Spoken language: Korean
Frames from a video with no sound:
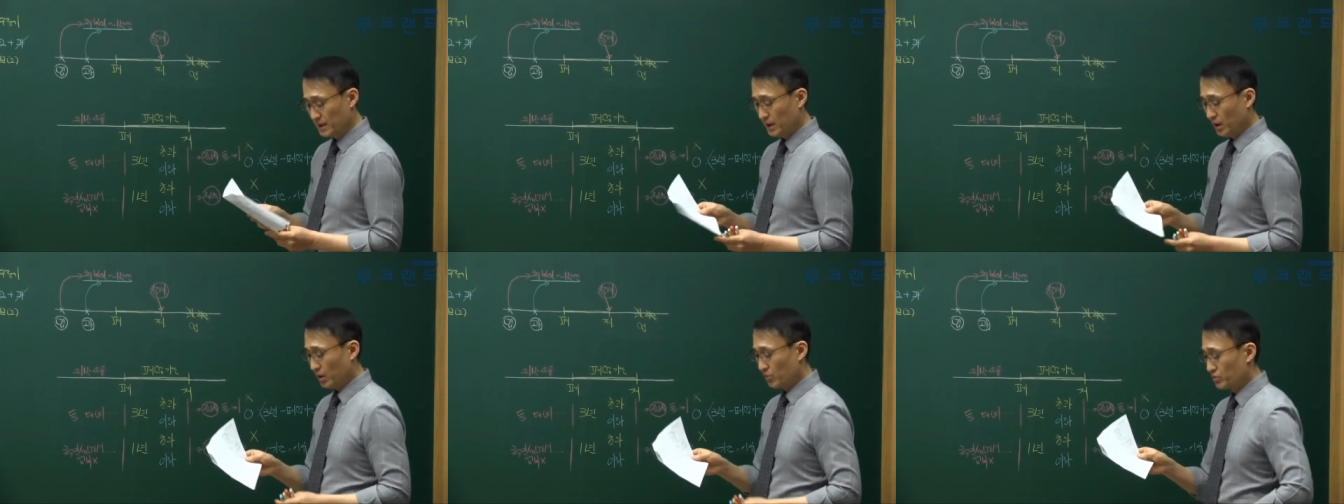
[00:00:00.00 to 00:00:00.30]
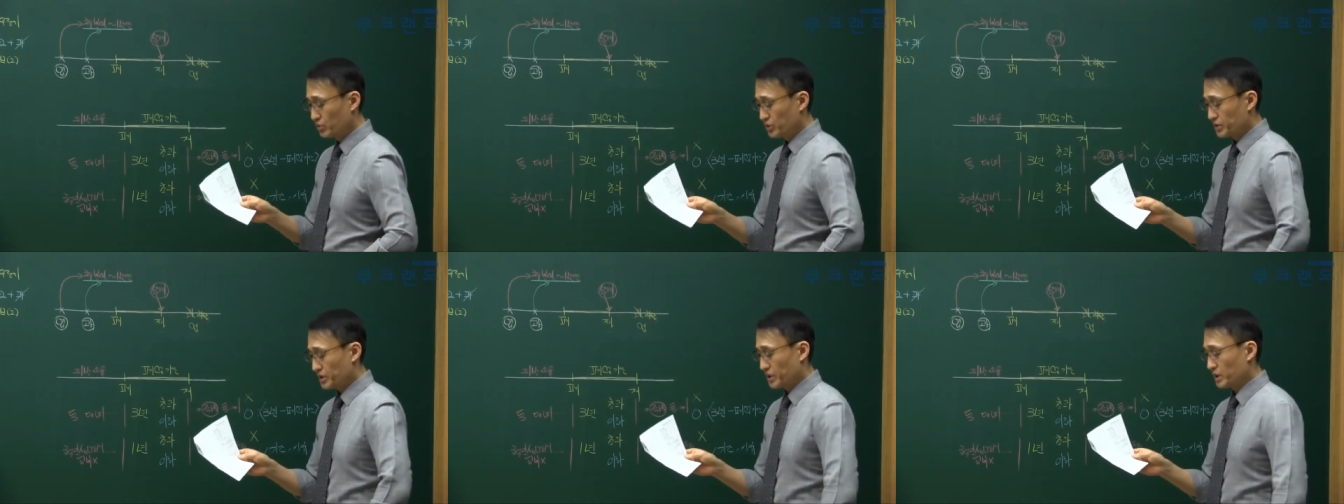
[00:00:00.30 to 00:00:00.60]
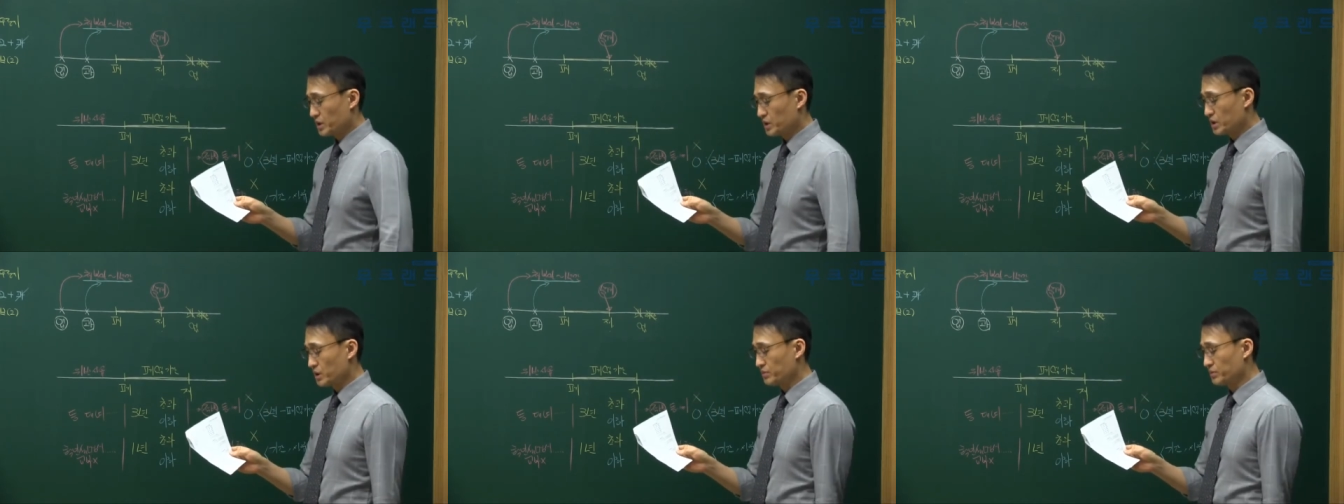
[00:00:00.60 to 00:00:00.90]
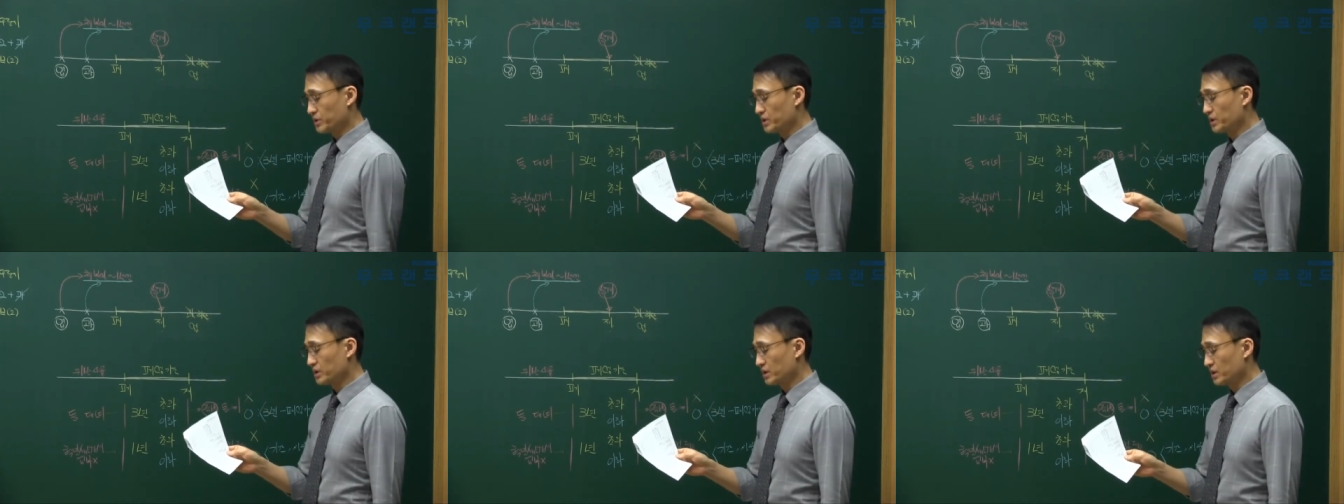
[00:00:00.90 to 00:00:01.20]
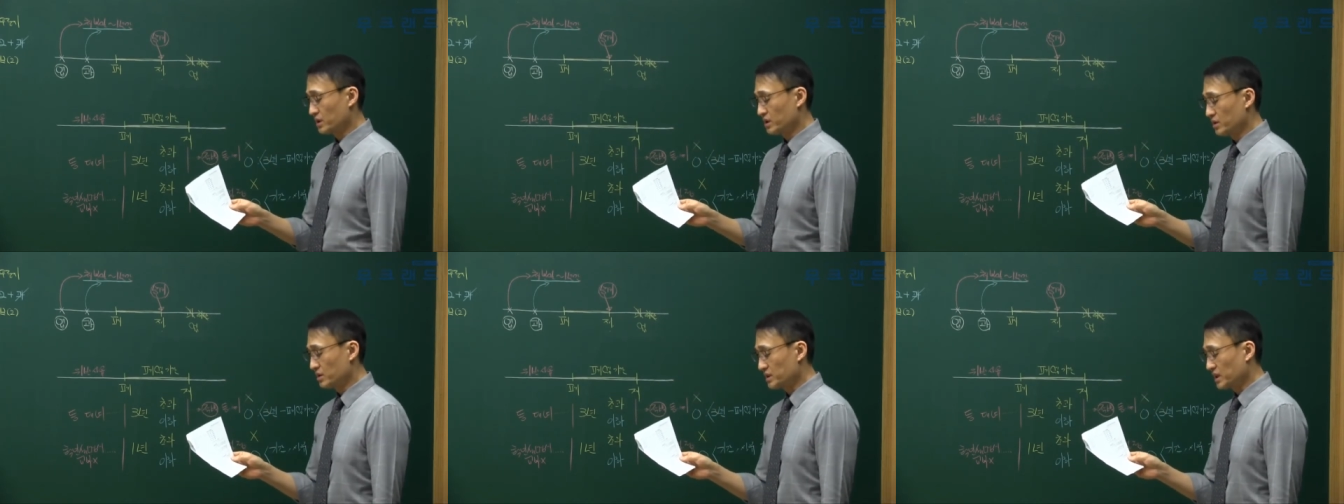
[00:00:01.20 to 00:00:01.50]
업무정지
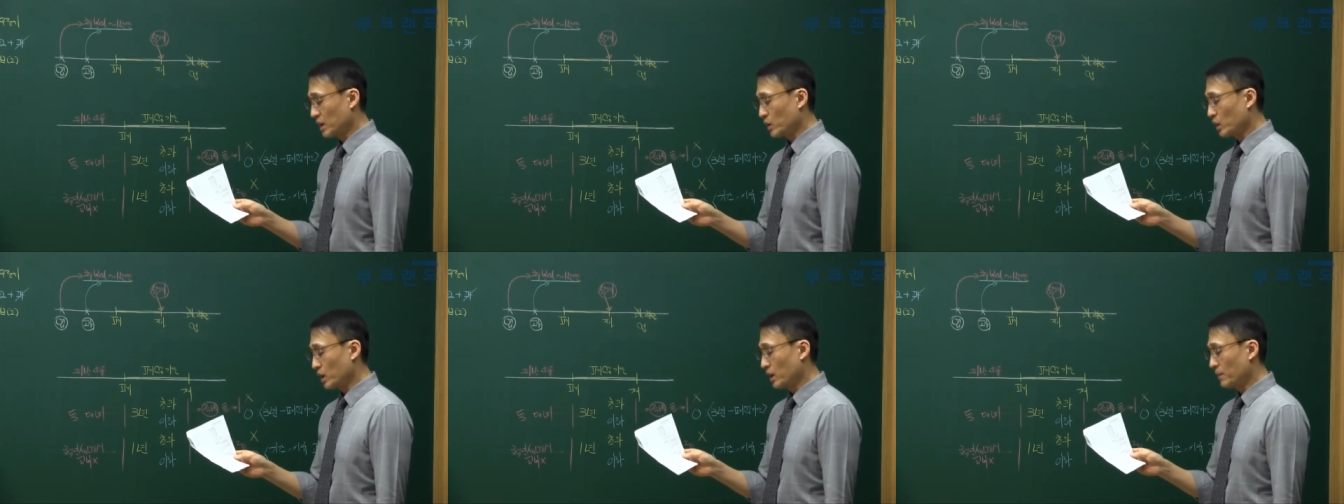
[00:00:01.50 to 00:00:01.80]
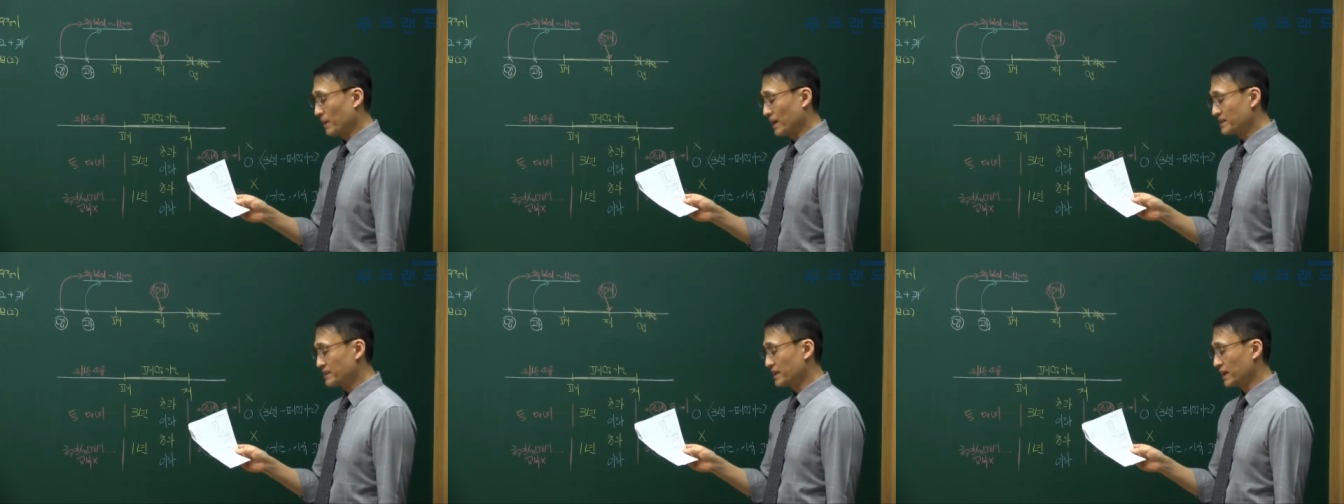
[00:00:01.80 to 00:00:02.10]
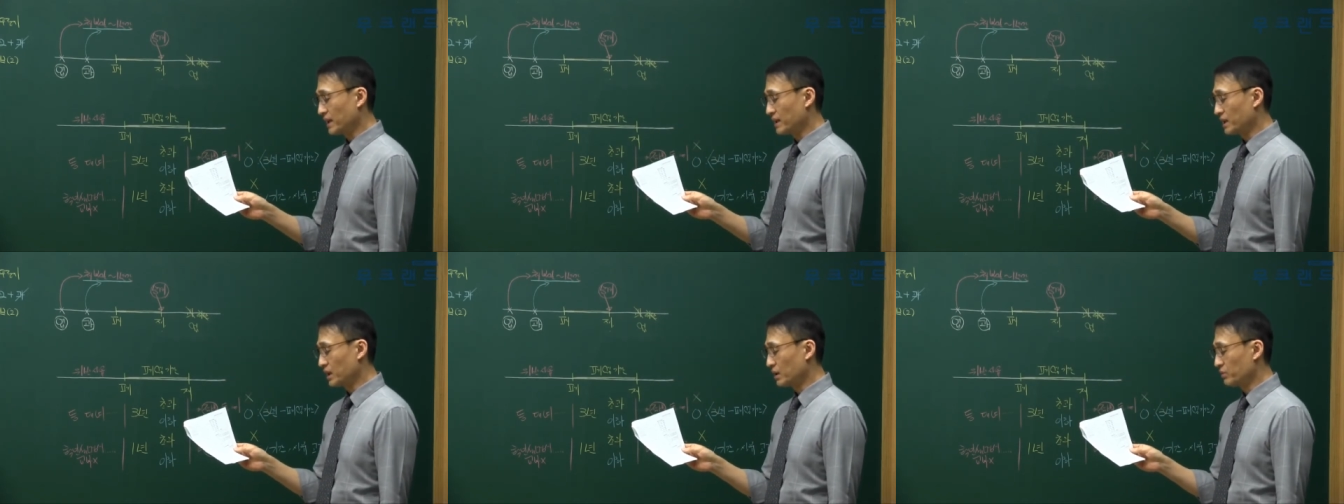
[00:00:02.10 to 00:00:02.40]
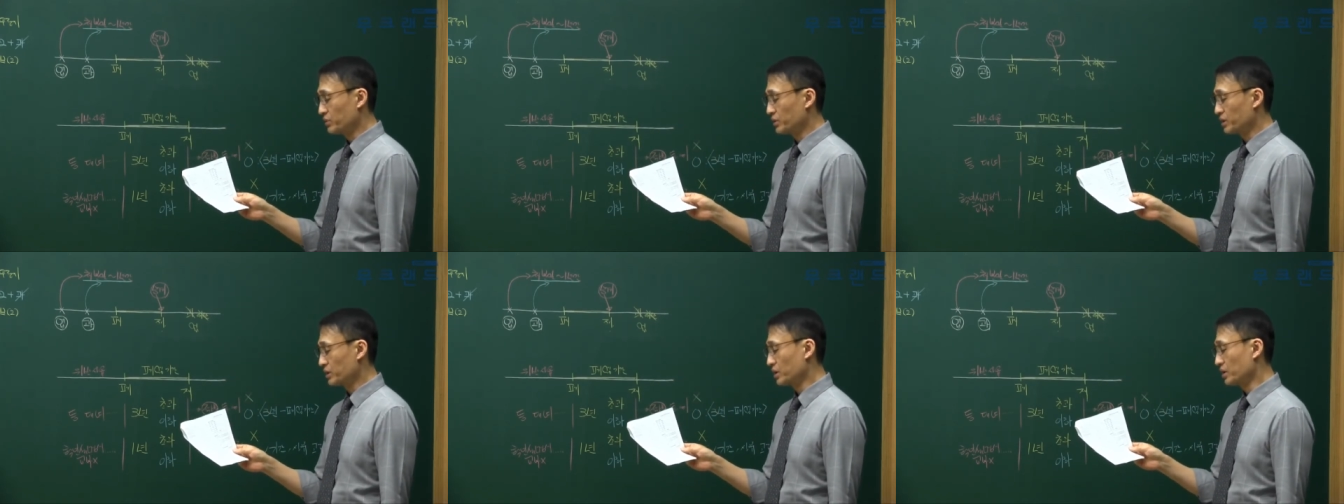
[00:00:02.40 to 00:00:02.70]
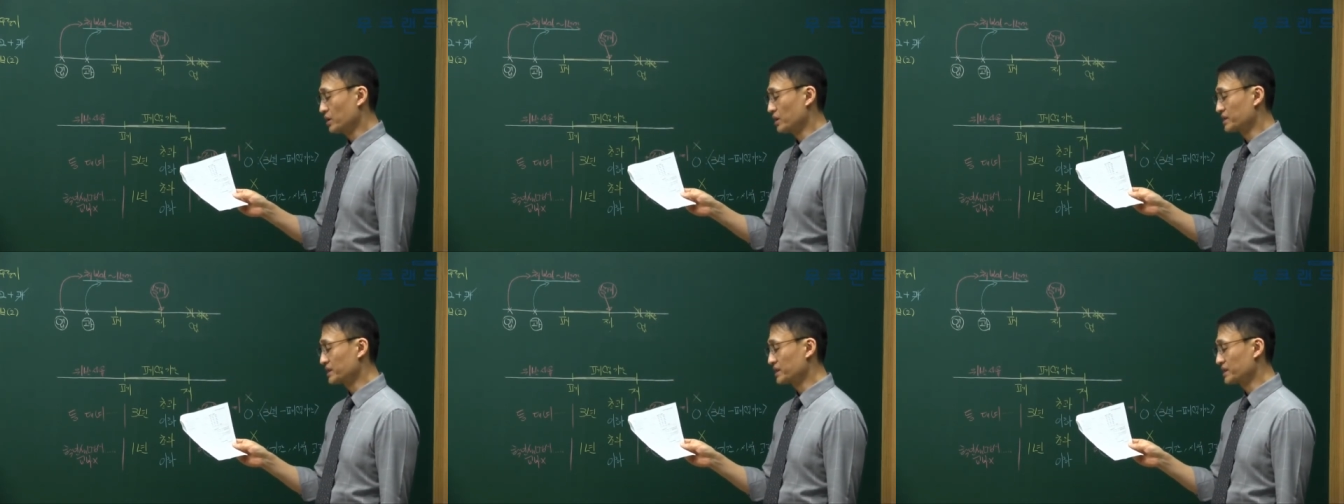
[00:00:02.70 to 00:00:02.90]
처분은 그 사유가 발생한 날부터